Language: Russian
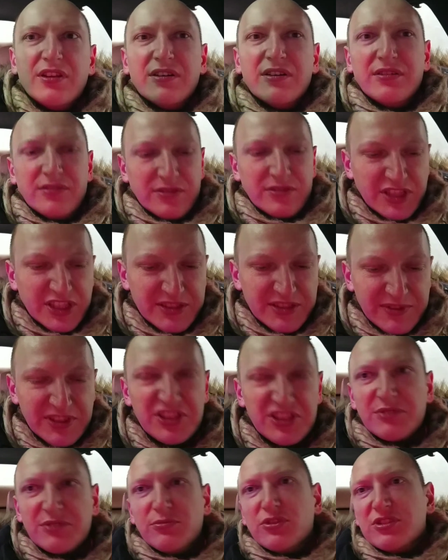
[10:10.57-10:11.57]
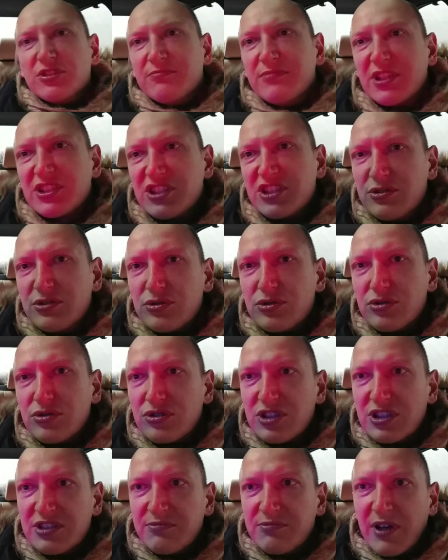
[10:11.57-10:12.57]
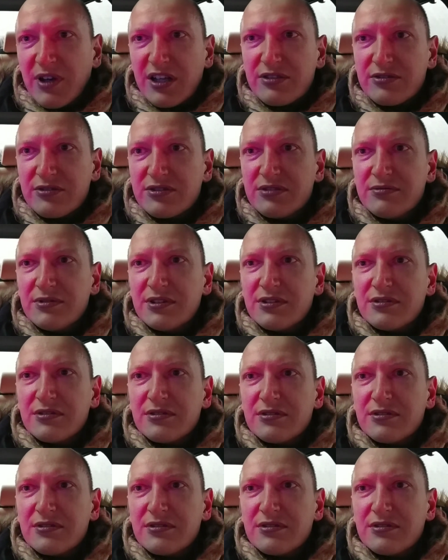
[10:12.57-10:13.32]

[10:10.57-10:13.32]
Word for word: О, сейчас смотри, сейчас будет машину сушить, покажу тебе.